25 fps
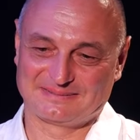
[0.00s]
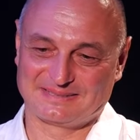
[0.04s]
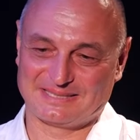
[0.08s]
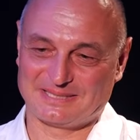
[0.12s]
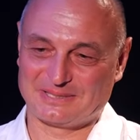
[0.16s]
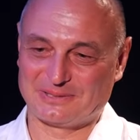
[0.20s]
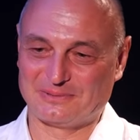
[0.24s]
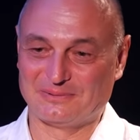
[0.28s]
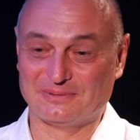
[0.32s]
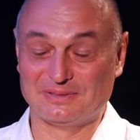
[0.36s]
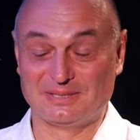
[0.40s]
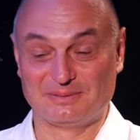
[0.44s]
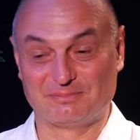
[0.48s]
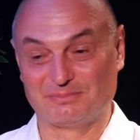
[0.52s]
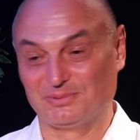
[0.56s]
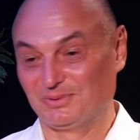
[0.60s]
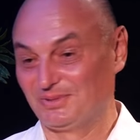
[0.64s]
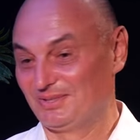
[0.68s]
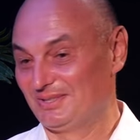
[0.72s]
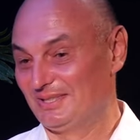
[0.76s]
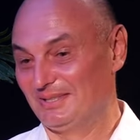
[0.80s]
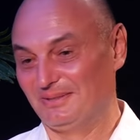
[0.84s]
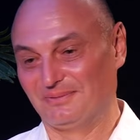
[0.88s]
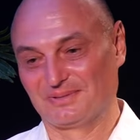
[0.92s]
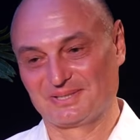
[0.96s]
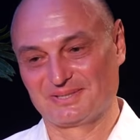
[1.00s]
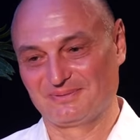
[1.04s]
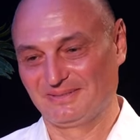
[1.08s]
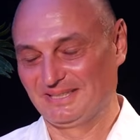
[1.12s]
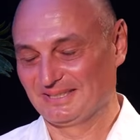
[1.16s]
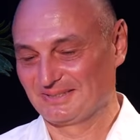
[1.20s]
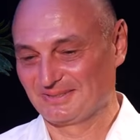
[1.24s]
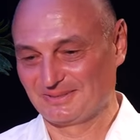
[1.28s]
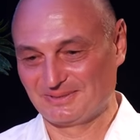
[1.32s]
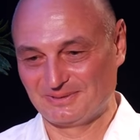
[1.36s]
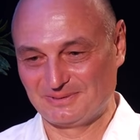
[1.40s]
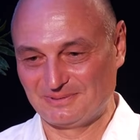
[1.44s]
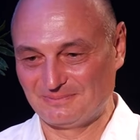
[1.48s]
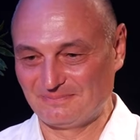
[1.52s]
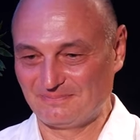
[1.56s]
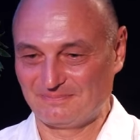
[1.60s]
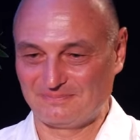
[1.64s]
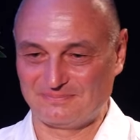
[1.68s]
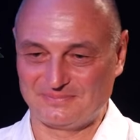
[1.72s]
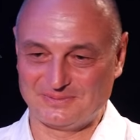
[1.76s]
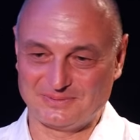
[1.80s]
второго не пустили в Швецию.